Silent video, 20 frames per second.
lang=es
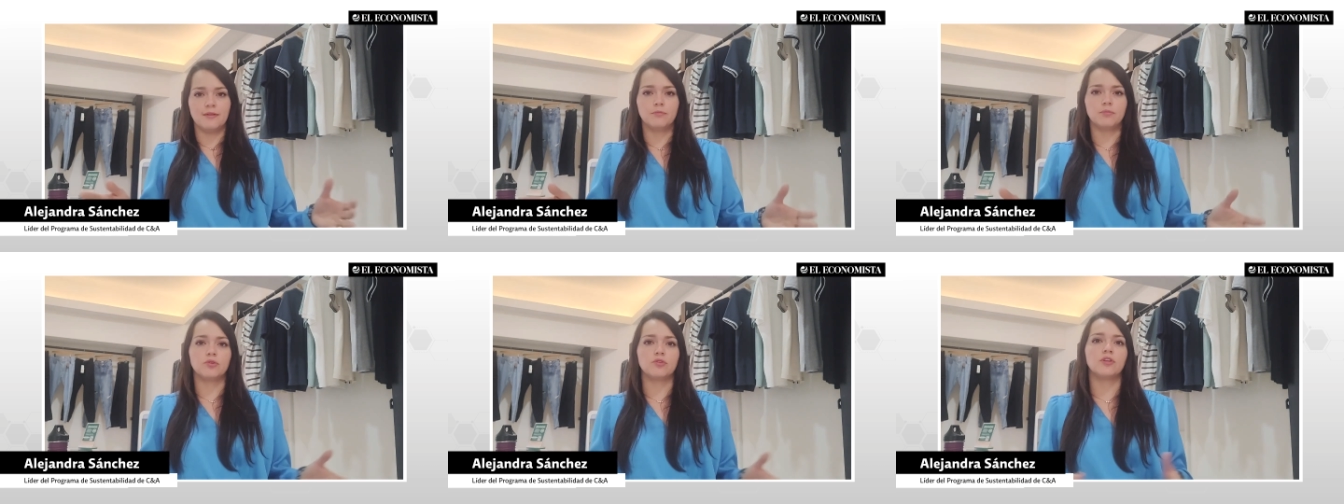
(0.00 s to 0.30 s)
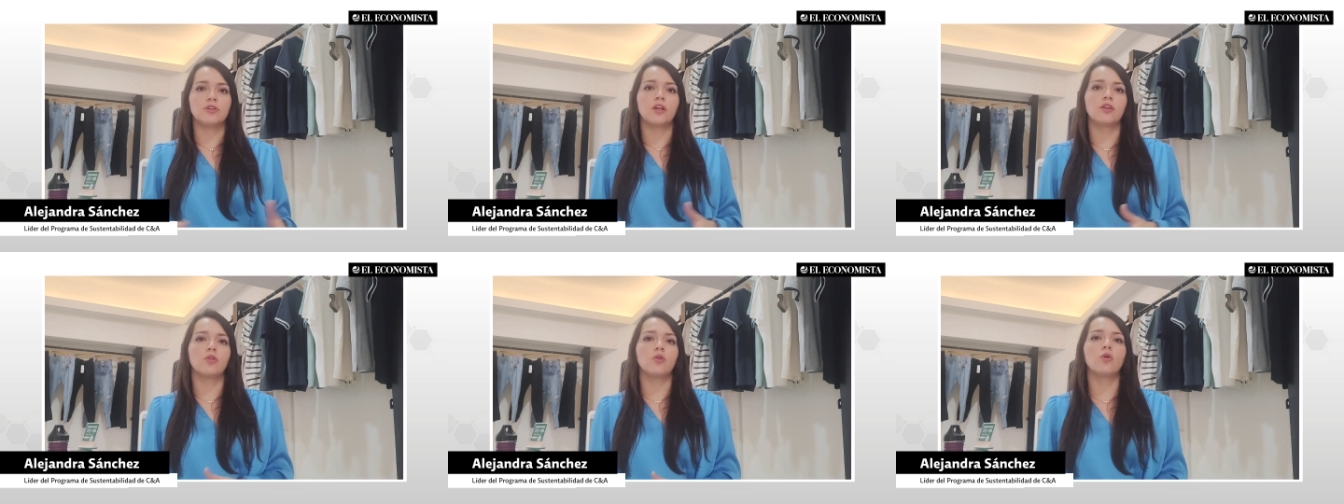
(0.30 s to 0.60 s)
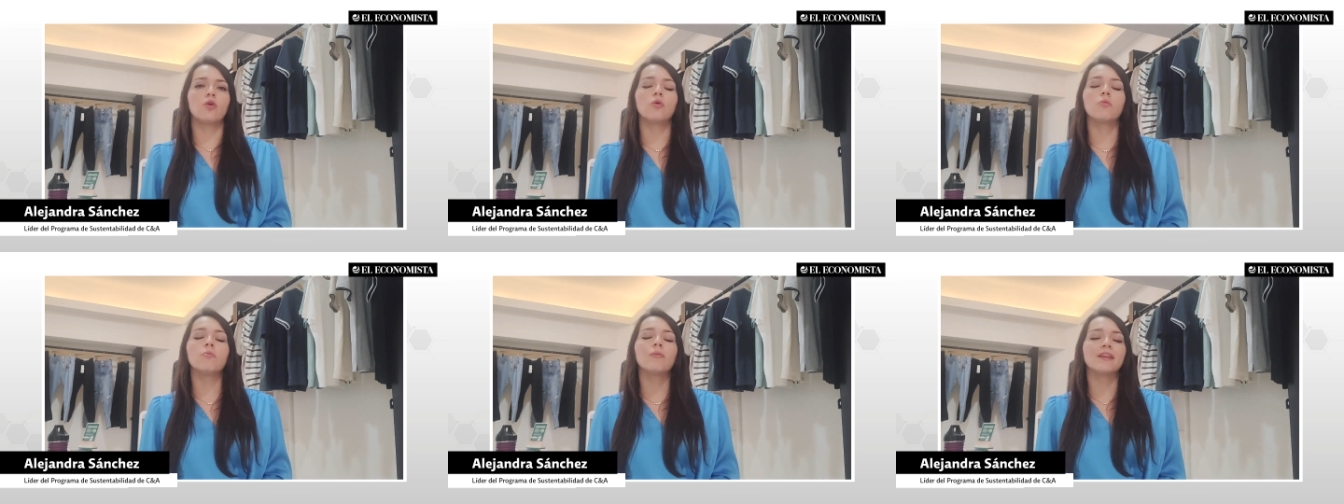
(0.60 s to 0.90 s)

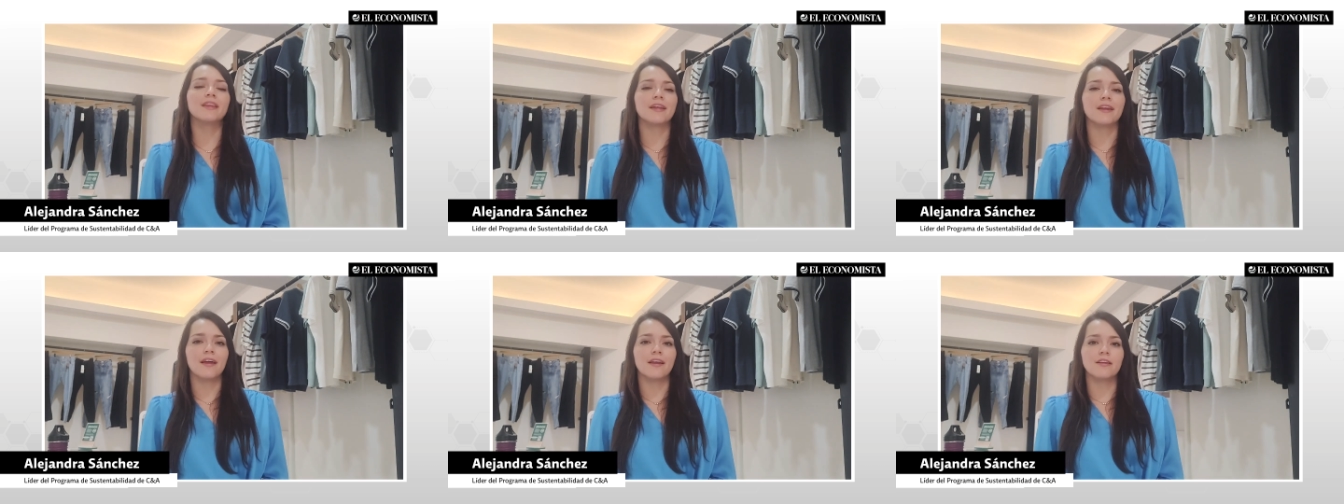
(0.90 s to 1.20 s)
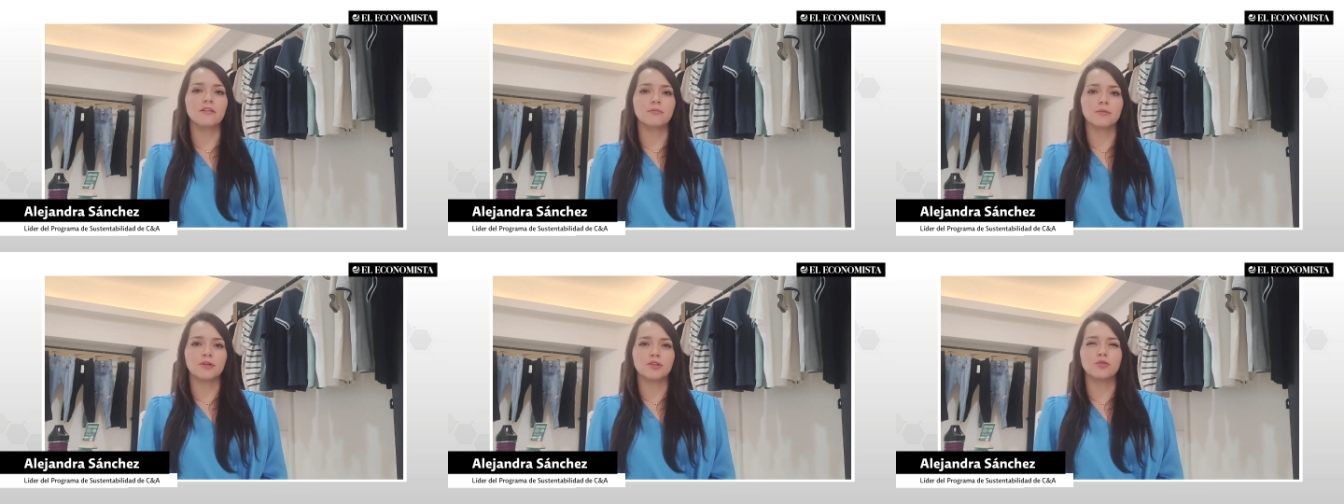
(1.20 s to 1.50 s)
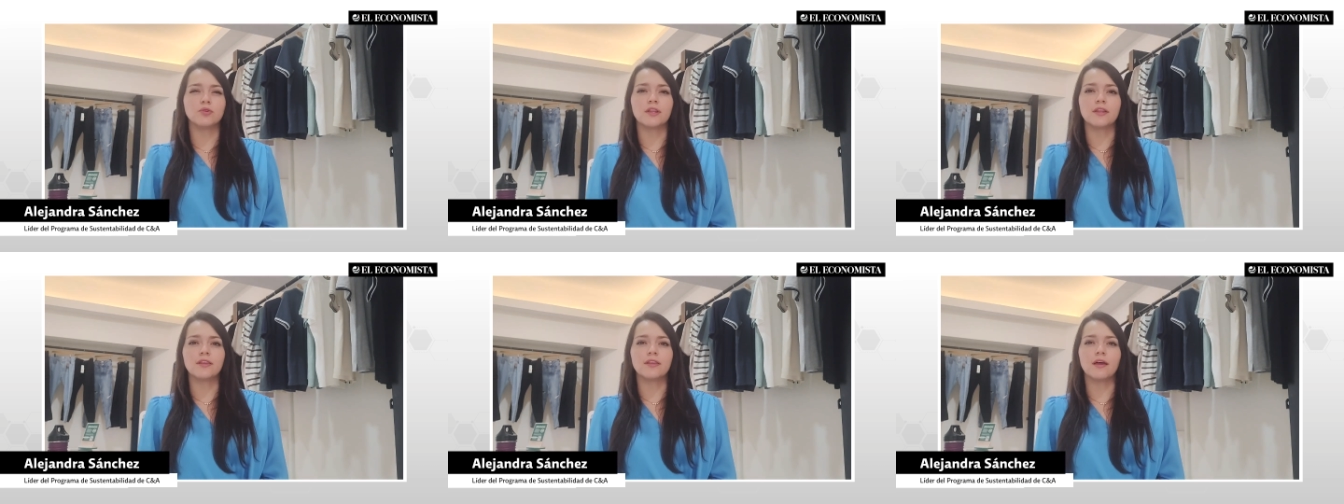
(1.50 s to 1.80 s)
100% con materiales
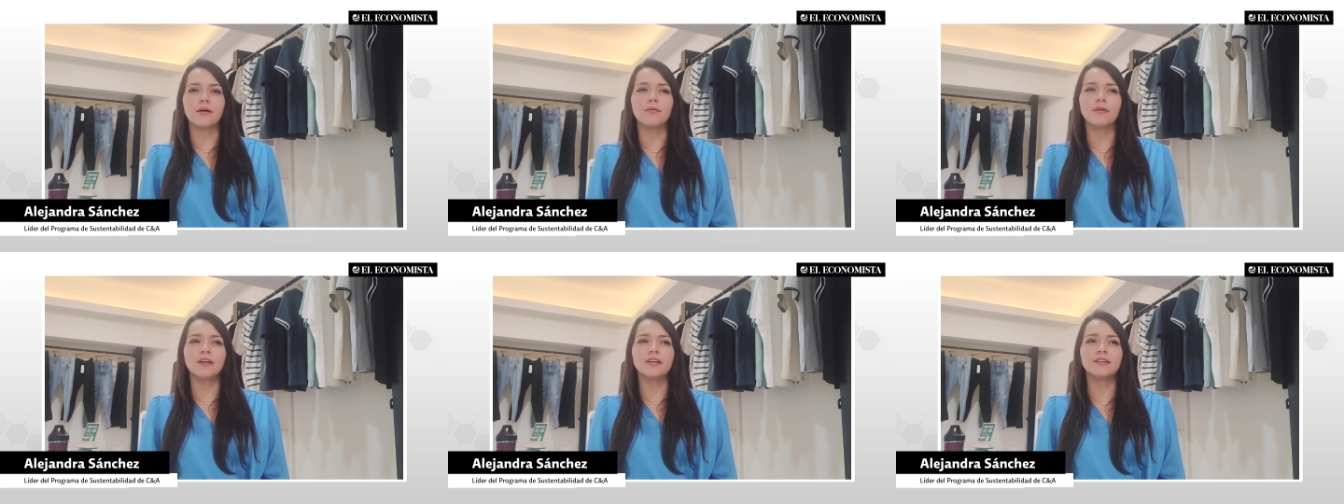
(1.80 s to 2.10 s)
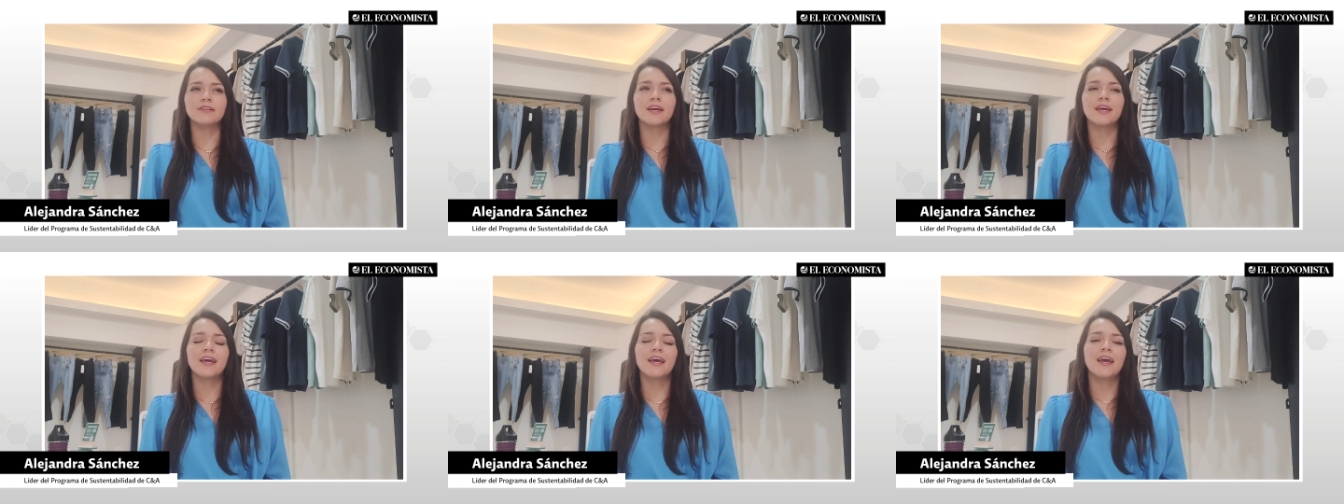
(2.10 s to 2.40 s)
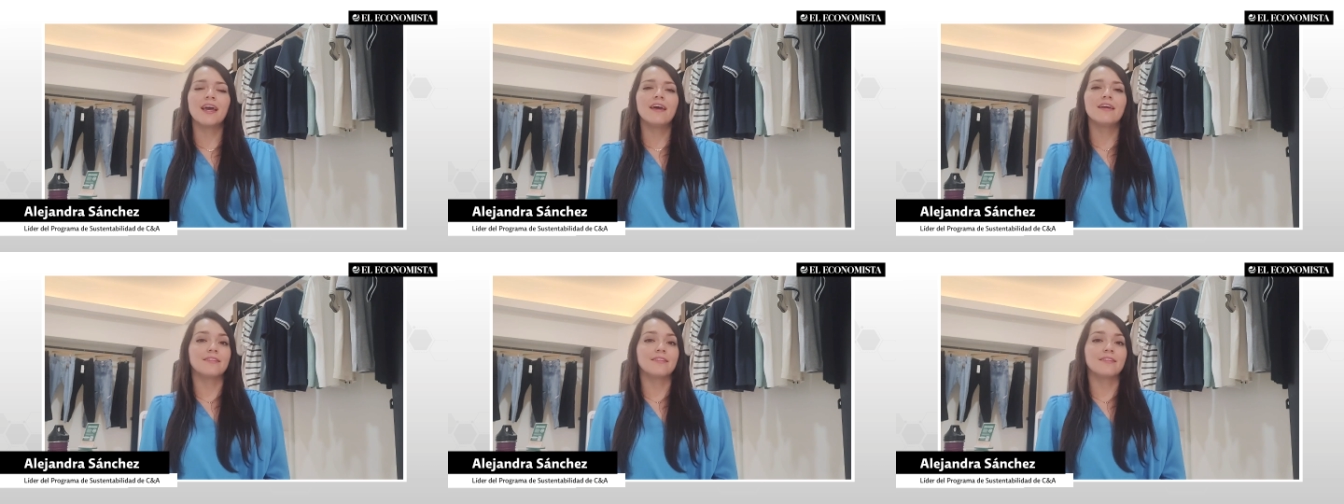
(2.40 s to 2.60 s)
más sustentables,